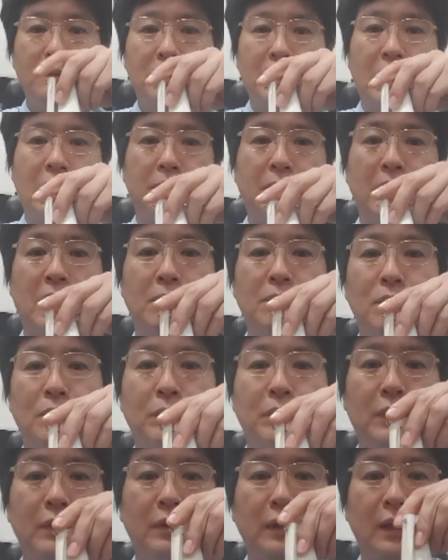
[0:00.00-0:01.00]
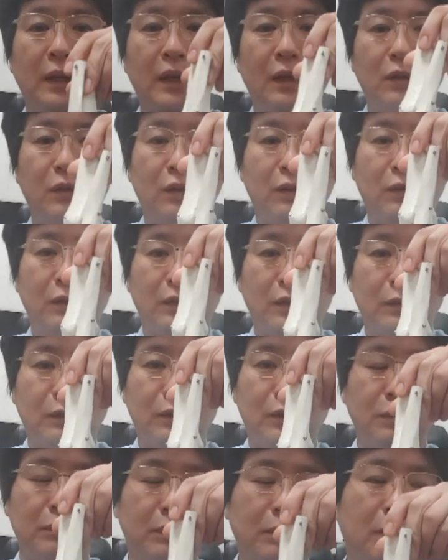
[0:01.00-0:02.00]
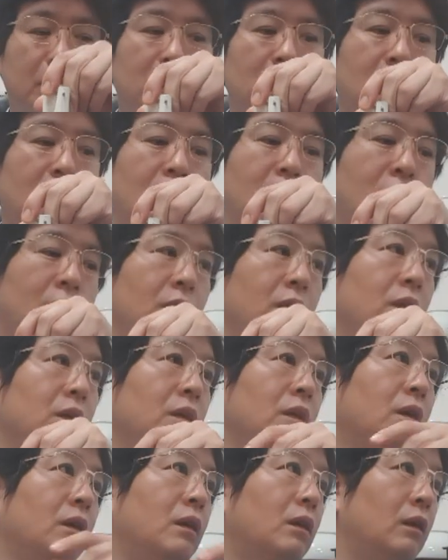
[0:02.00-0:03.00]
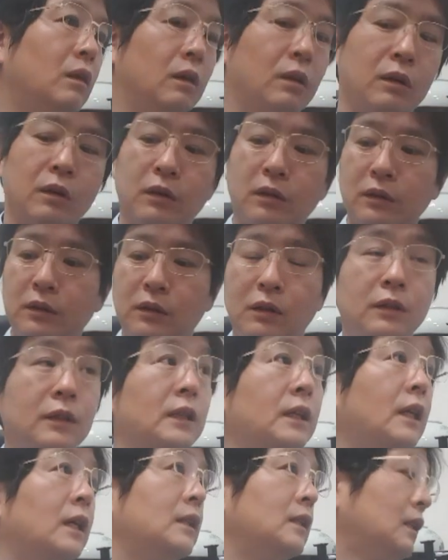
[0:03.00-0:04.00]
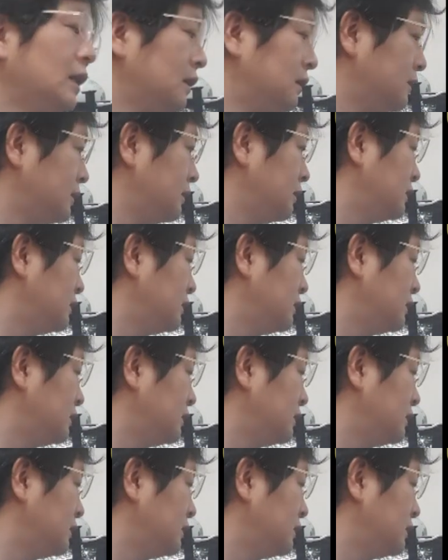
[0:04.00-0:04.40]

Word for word: 발, 발목 뼈인데, 여기, 여기서 보면, 어, 어디 갔냐?